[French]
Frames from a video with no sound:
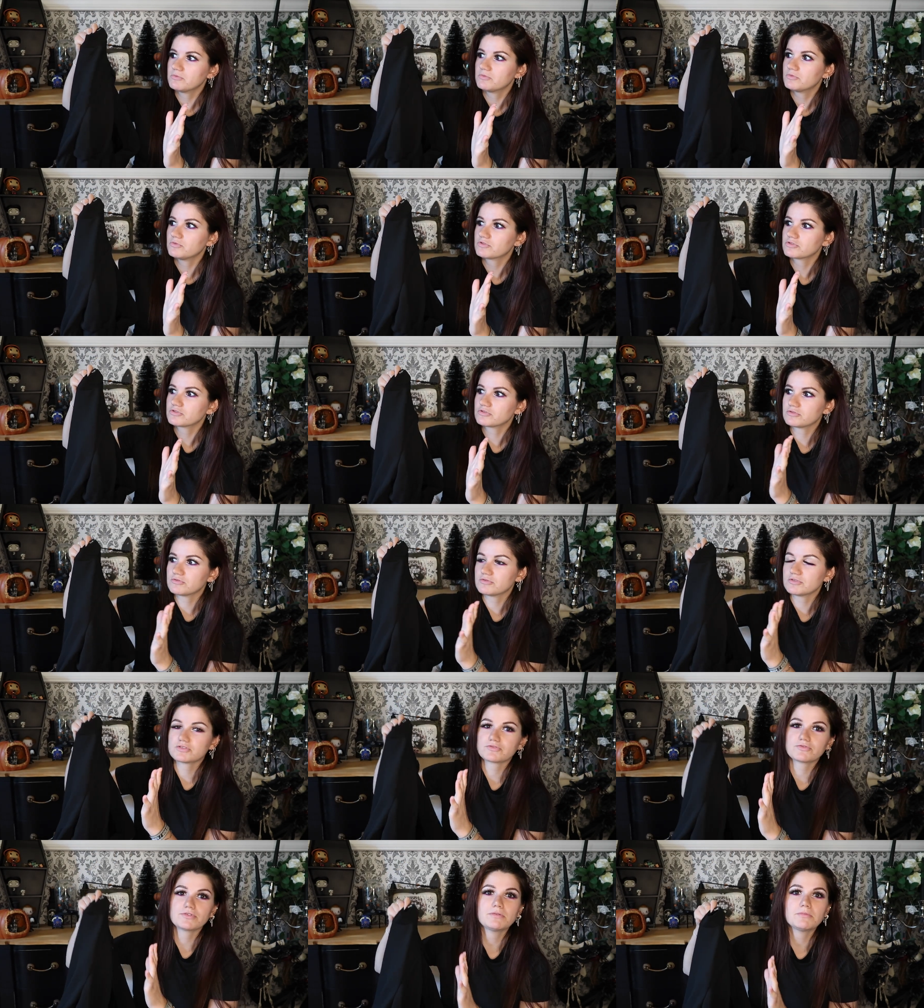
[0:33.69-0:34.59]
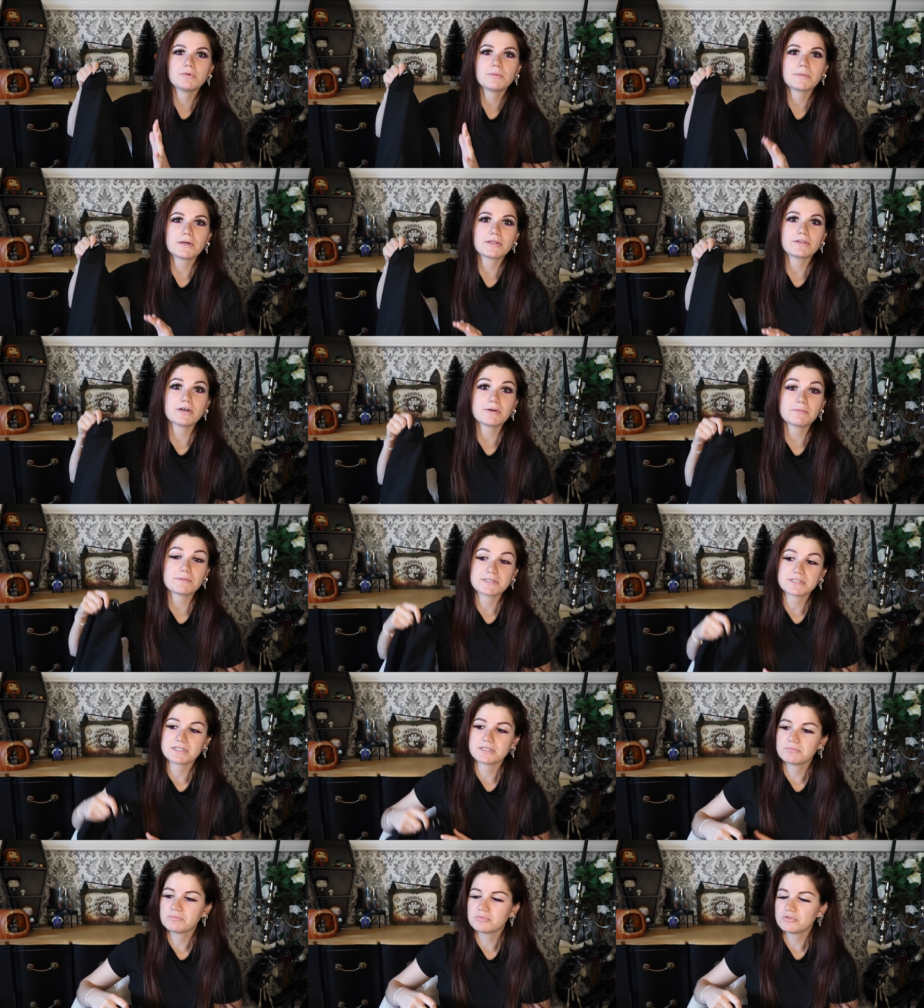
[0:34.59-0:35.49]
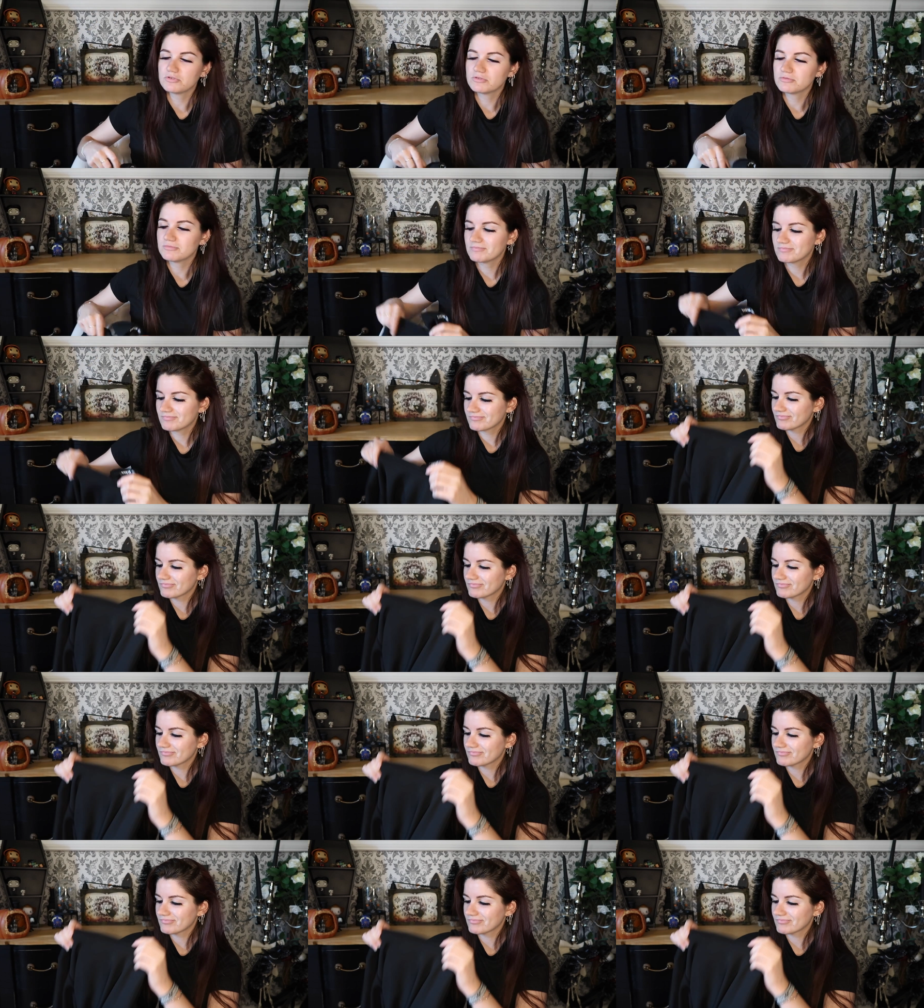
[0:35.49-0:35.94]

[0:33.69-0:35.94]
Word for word: Bon aujourd'hui je filme pas dehors parce qu'il pleut.